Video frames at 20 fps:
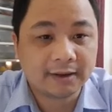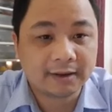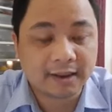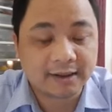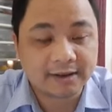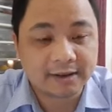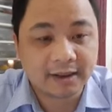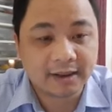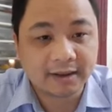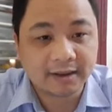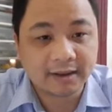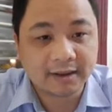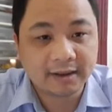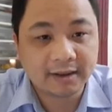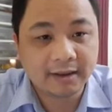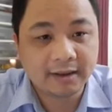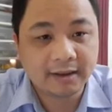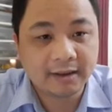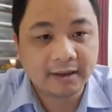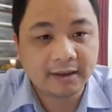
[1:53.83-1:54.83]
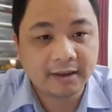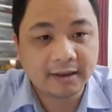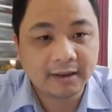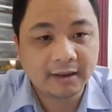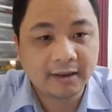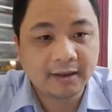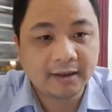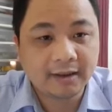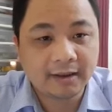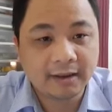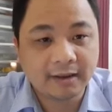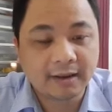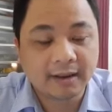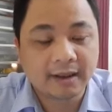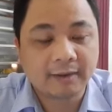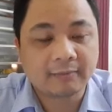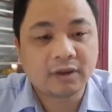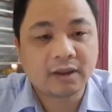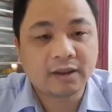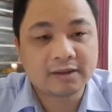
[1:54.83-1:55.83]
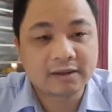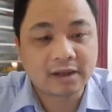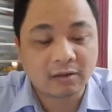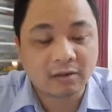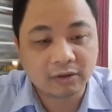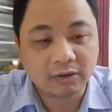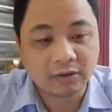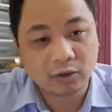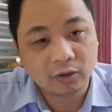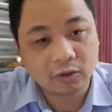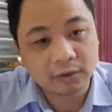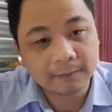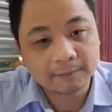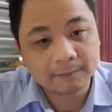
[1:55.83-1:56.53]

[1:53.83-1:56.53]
thầy dạy đến khi thi các em thi xong thì thôi